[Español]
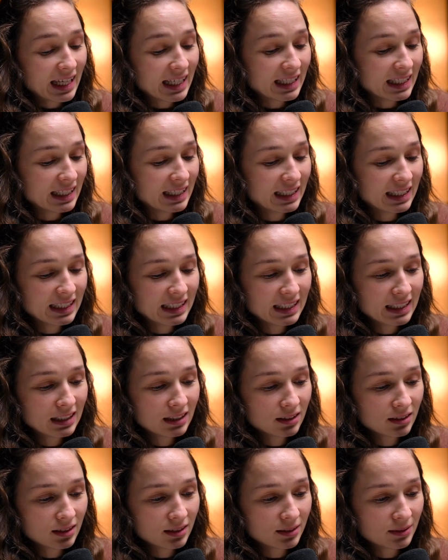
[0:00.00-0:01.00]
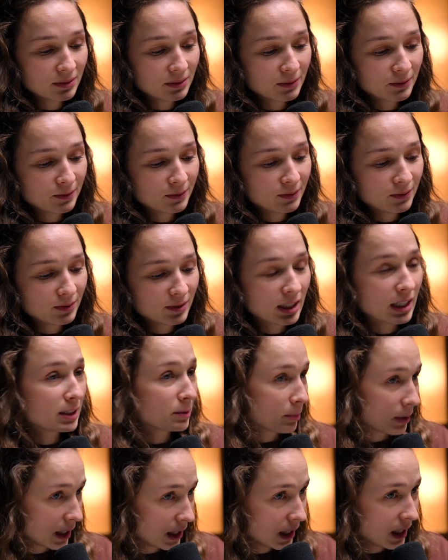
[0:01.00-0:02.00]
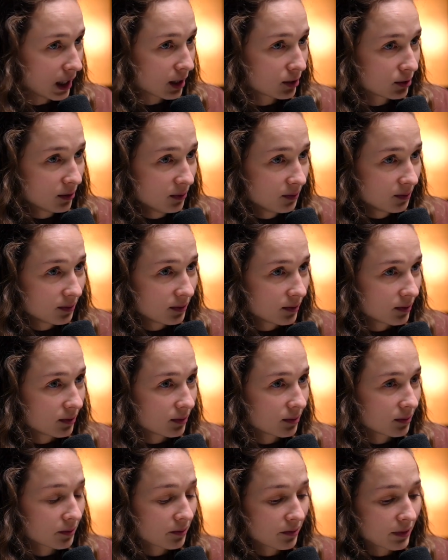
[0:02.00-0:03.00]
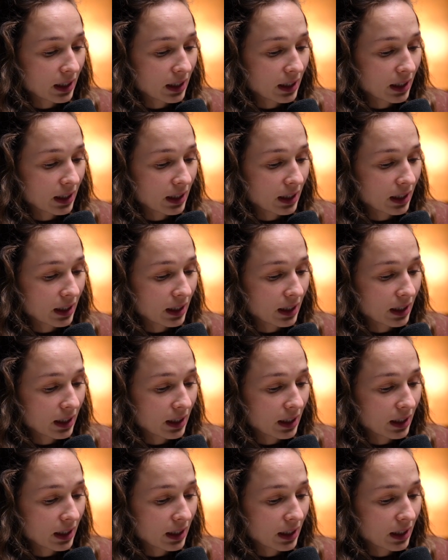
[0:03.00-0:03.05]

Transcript: Y es mexicano. Ok.